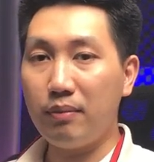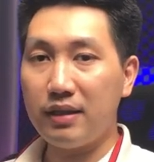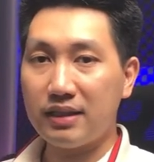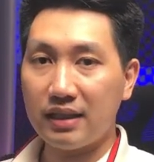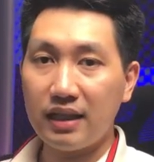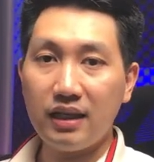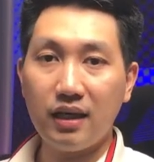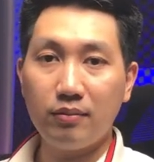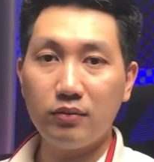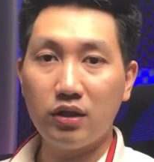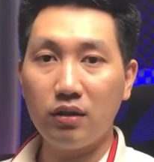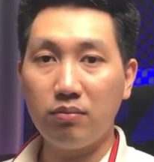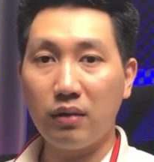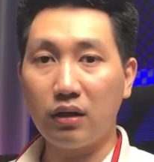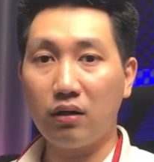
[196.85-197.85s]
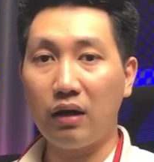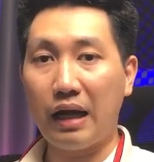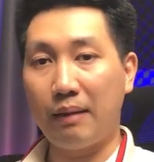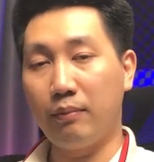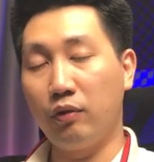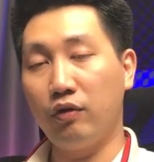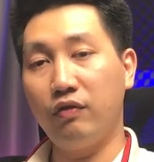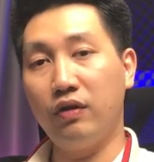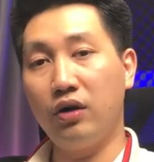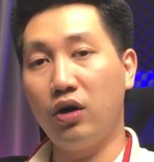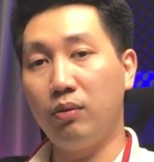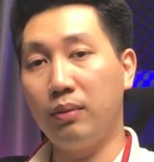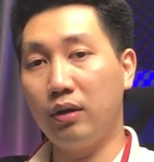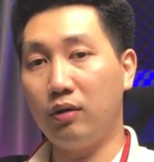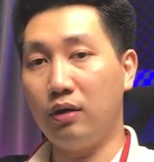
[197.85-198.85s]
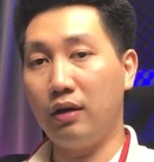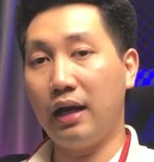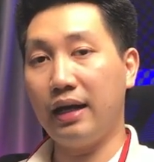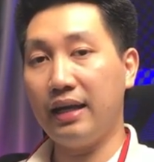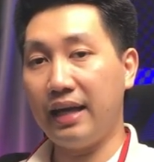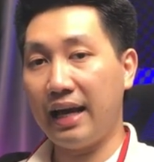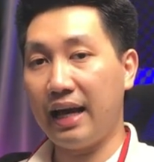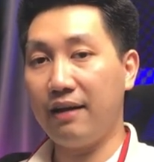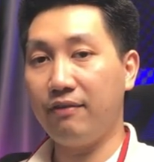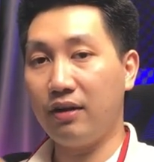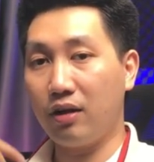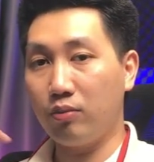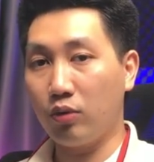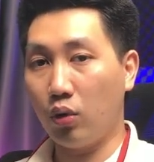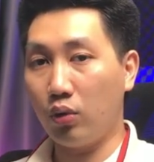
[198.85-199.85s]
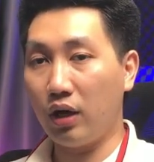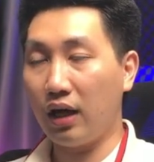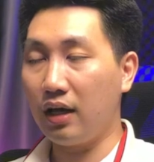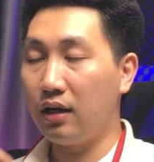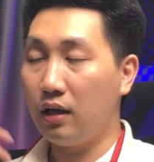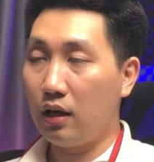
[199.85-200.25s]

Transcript: PC hôm trước mình có làm một cái video mình đánh giá về công cụ đó, đó